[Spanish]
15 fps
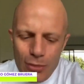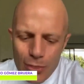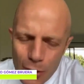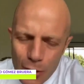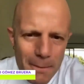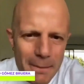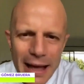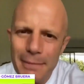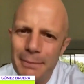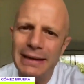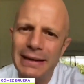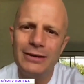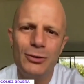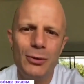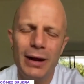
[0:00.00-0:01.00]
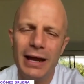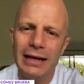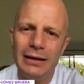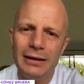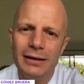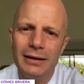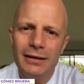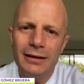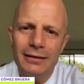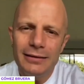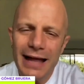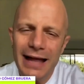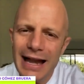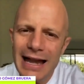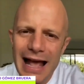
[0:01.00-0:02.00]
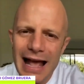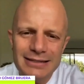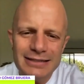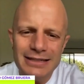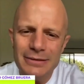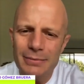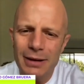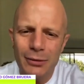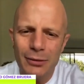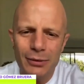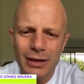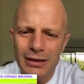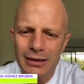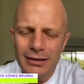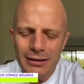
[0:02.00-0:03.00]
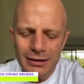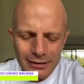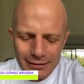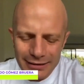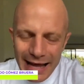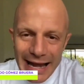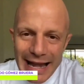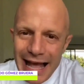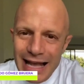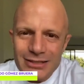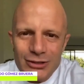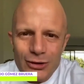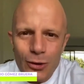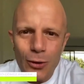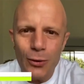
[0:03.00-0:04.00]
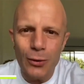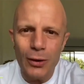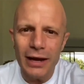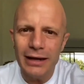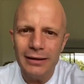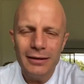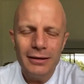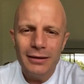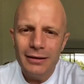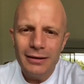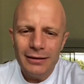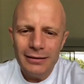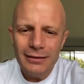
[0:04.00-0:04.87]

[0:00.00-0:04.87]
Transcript: No mamen, güey. Dan lástima, güey. Dan asco, güey.